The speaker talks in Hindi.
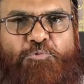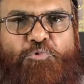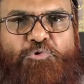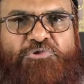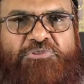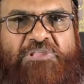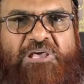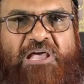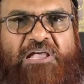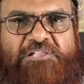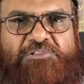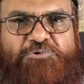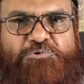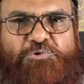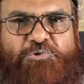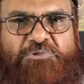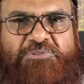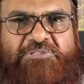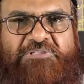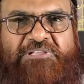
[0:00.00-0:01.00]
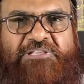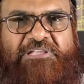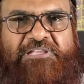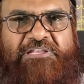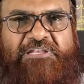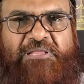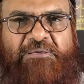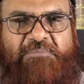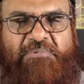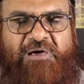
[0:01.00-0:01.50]
तो तहजद की
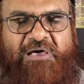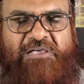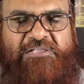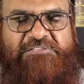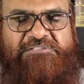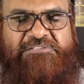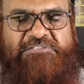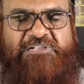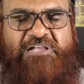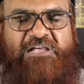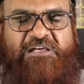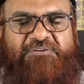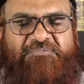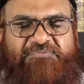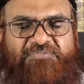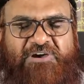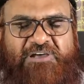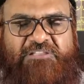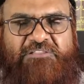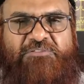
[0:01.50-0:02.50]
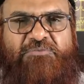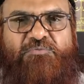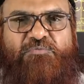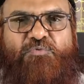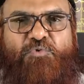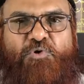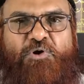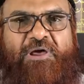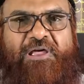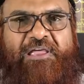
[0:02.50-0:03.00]
नमाज का वक्त
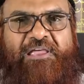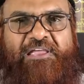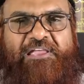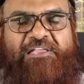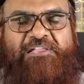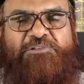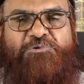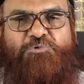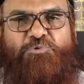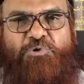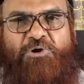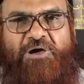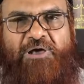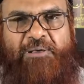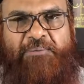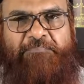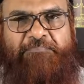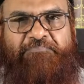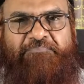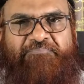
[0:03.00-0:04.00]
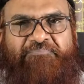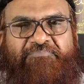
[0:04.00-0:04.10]
वो है जो हम